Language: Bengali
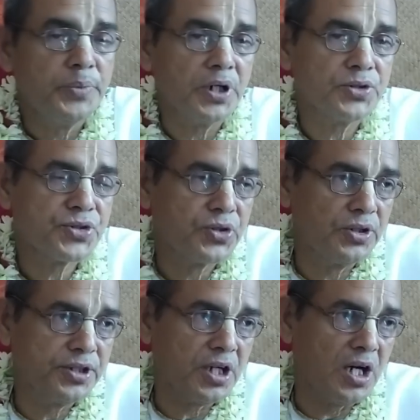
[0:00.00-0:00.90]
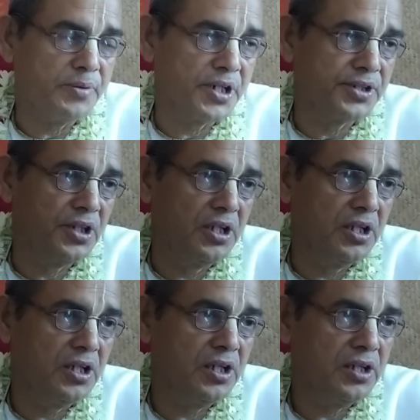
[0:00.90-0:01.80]
পাকস্থলিতে খাবার
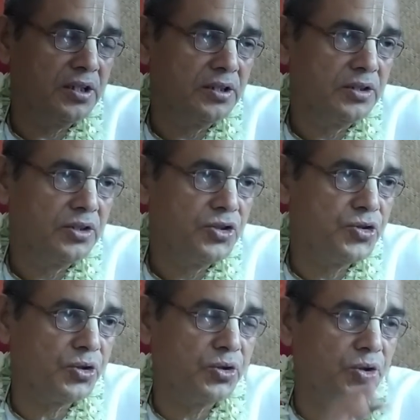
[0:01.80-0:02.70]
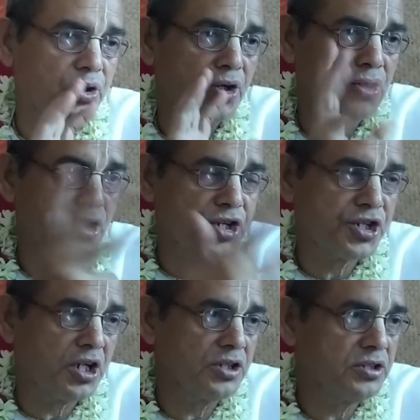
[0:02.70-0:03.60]
দিলে চক্ষু কর্ণ
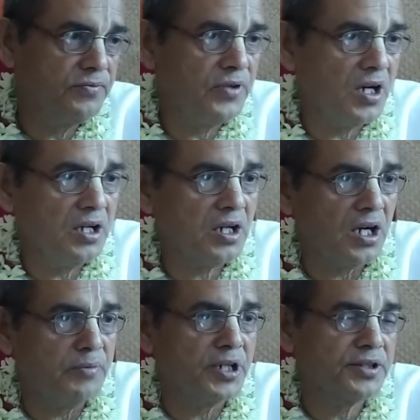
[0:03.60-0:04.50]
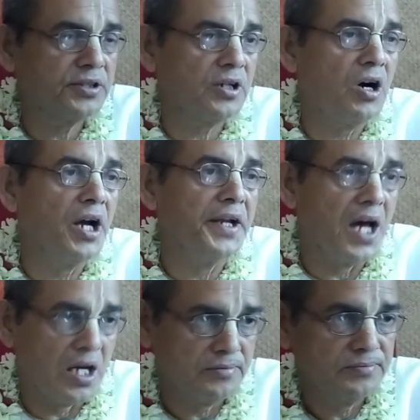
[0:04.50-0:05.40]
নাসিকা জিহ্বায় খাবার দিতে হয় না